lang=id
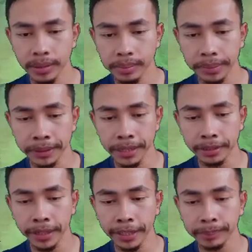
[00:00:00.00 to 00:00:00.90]
Wih,
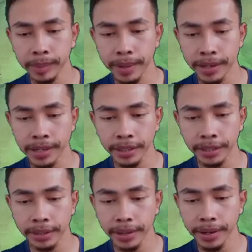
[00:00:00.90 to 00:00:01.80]
masih ada XP
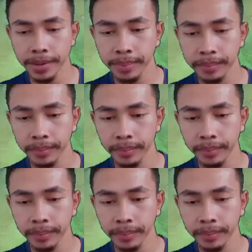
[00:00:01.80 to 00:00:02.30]
merahnya ternyata ya.